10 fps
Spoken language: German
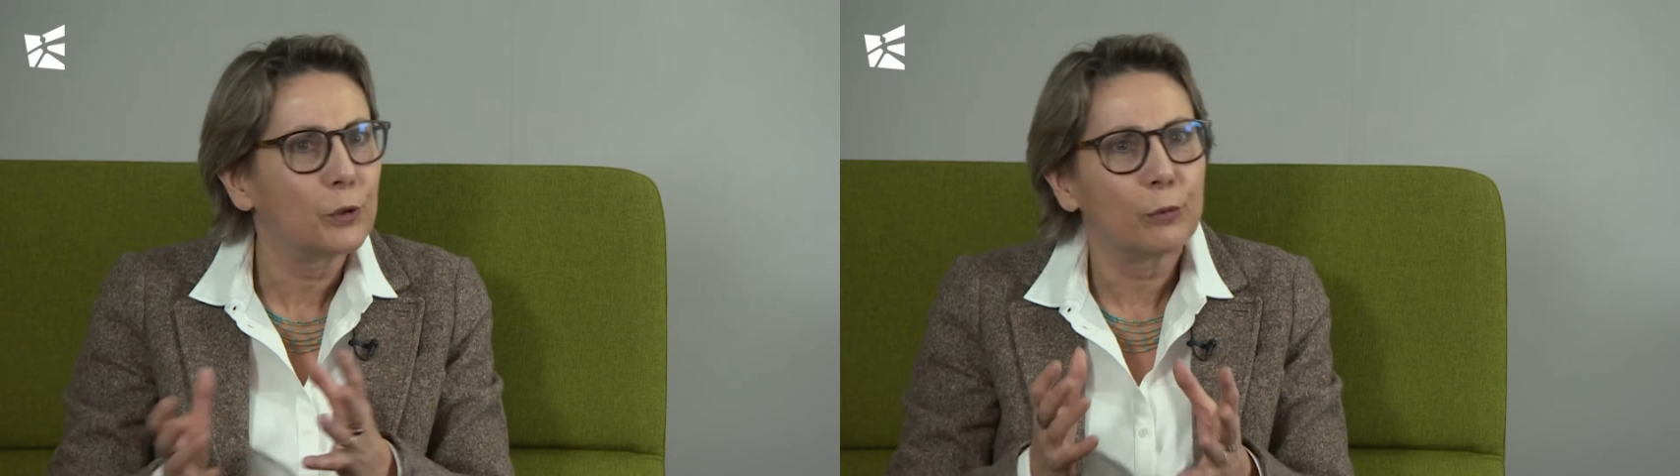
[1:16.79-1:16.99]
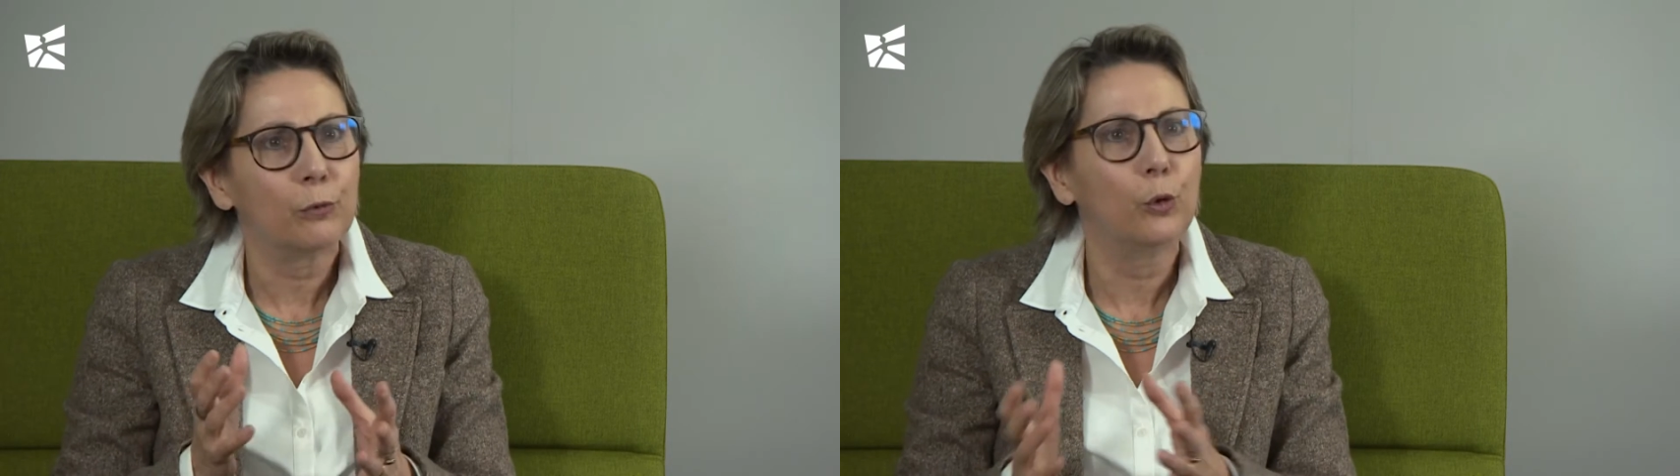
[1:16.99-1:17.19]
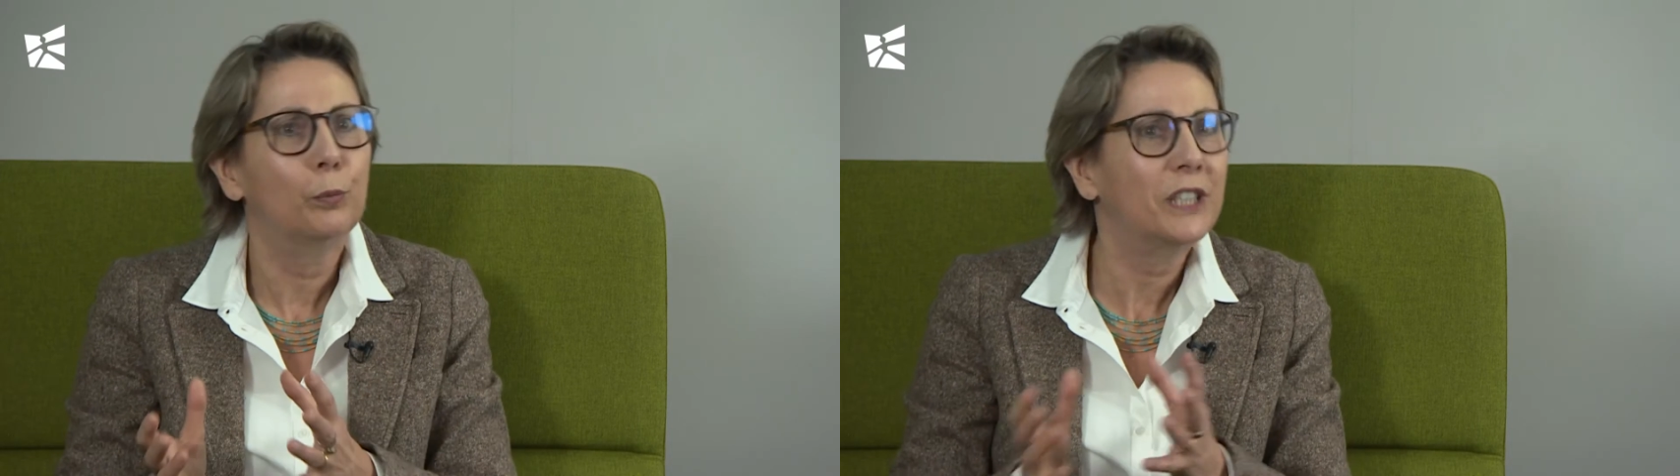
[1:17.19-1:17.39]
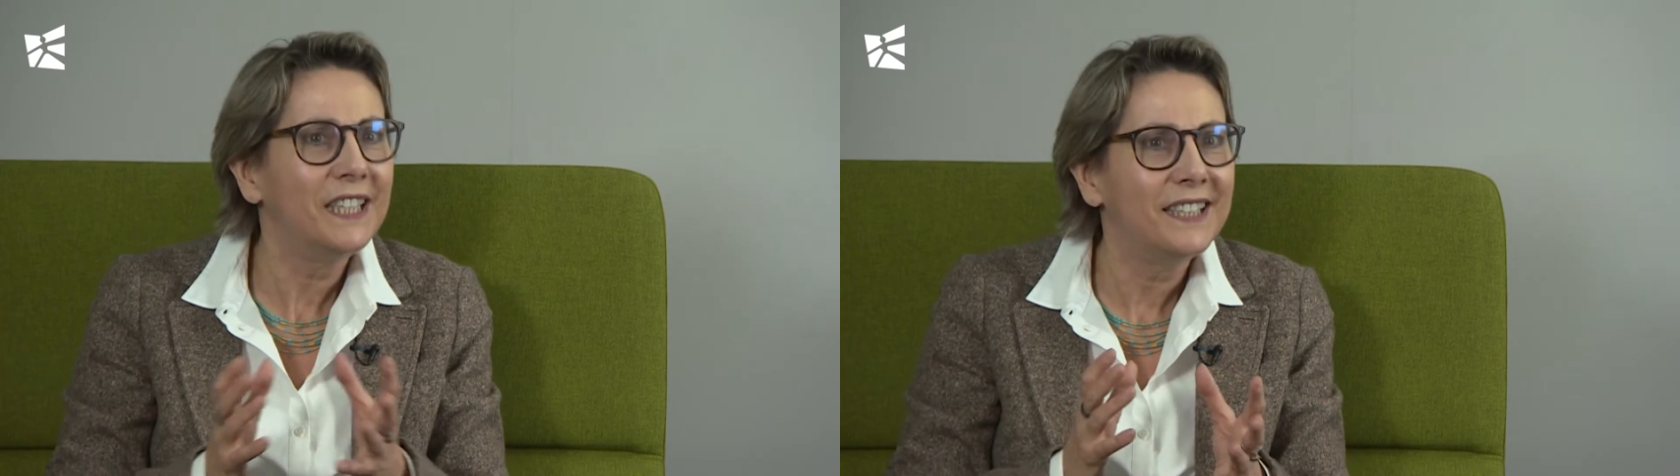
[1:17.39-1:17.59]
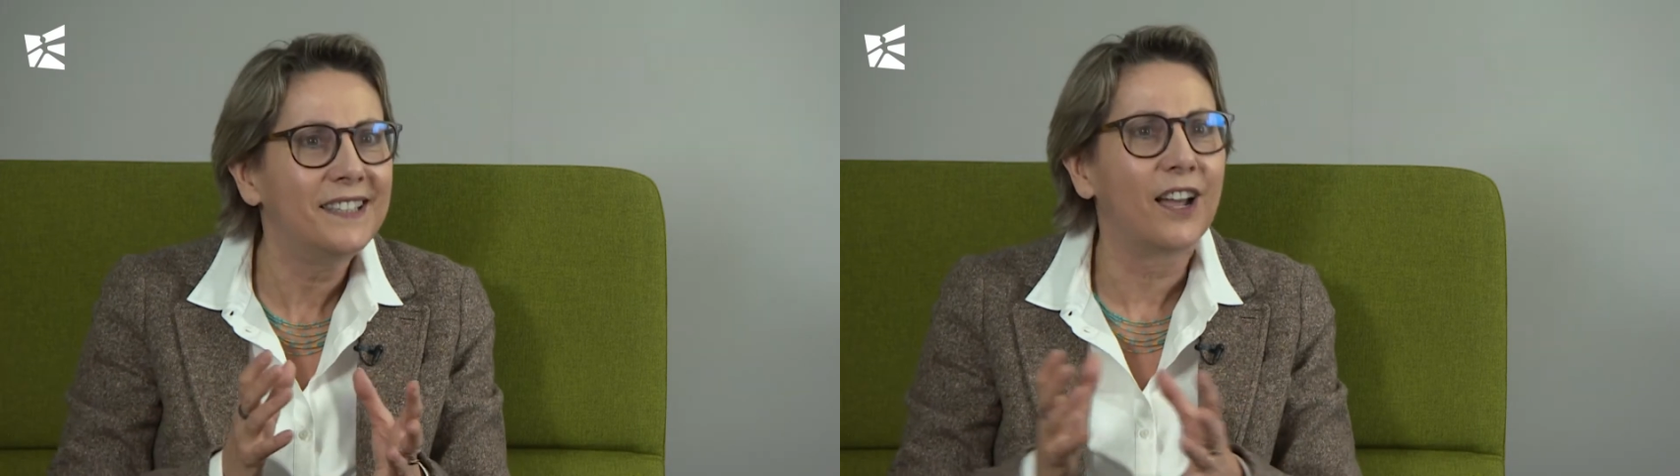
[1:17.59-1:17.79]
mit den
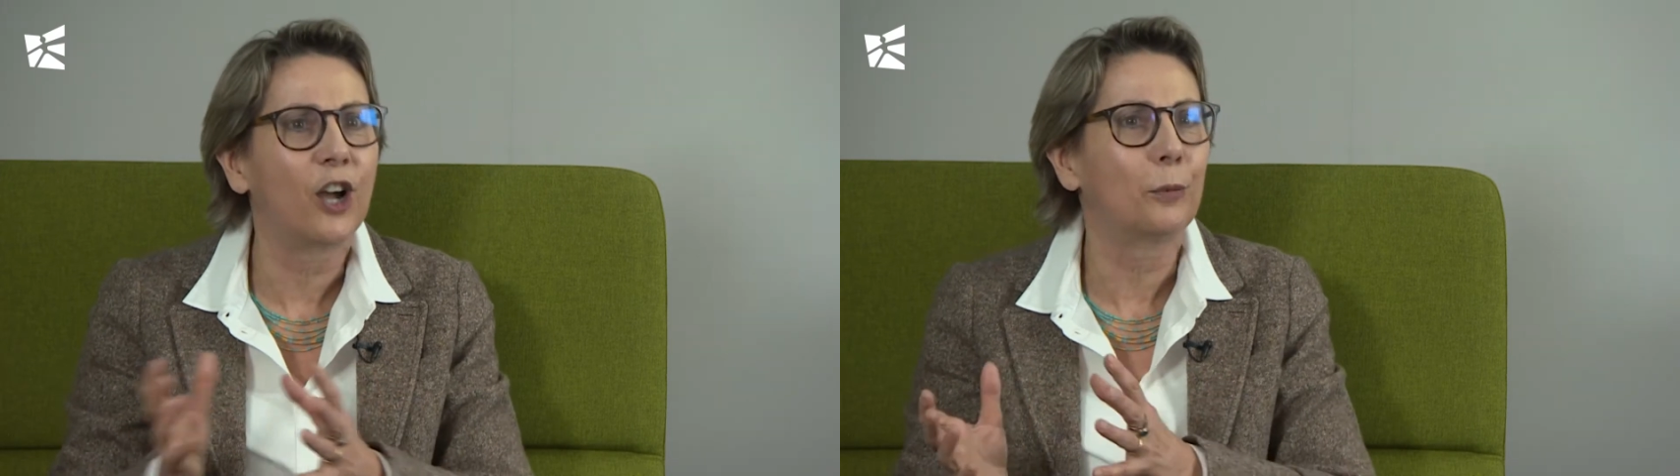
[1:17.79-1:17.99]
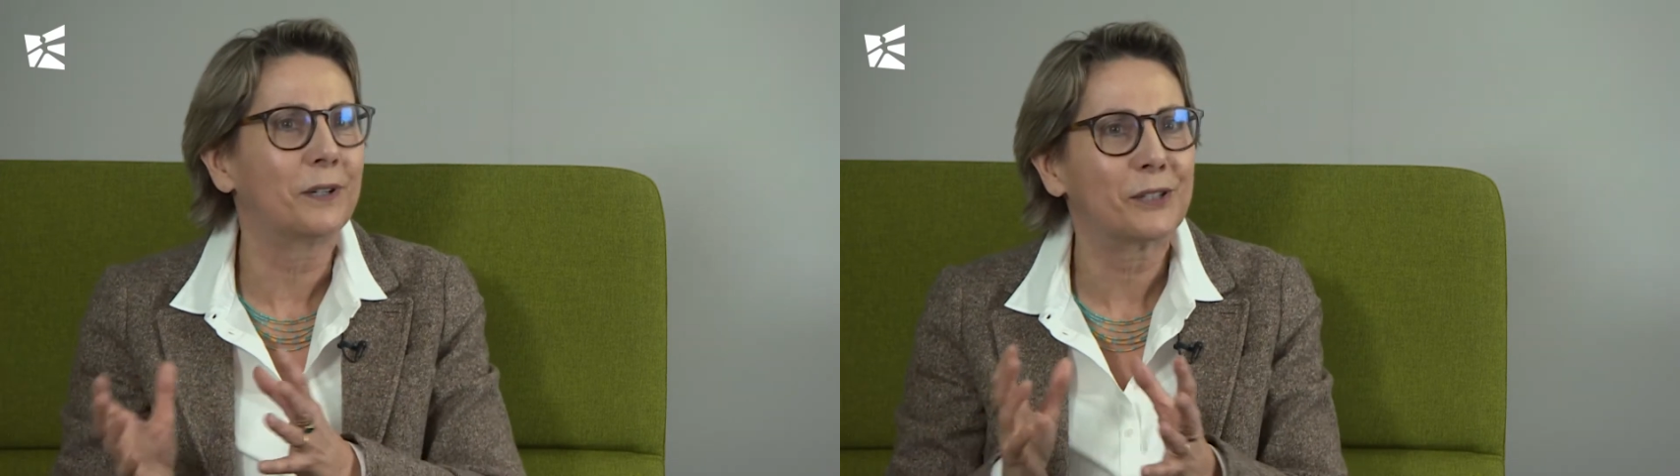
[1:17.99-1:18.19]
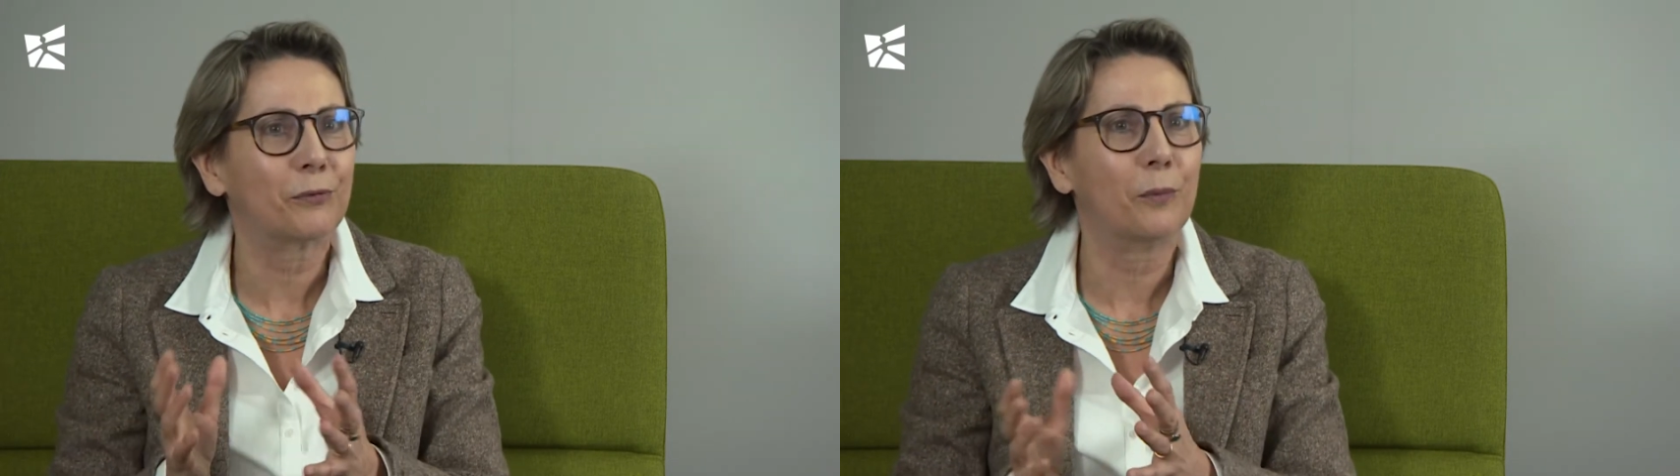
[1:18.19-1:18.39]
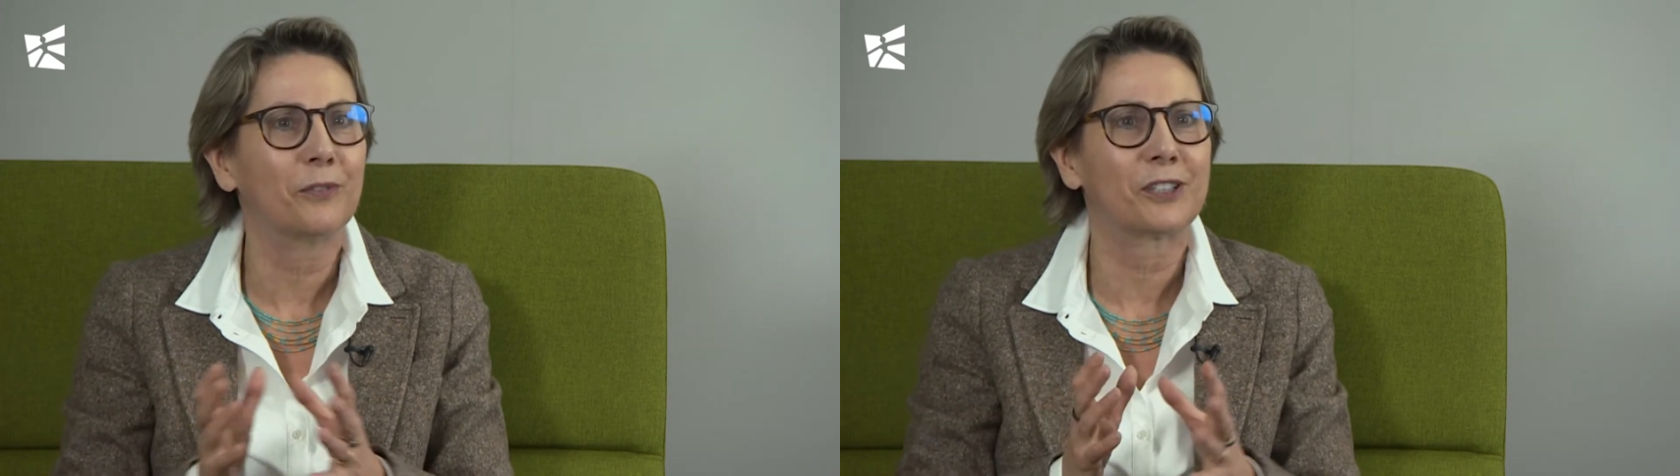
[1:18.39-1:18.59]
hybriden Arbeitsformen,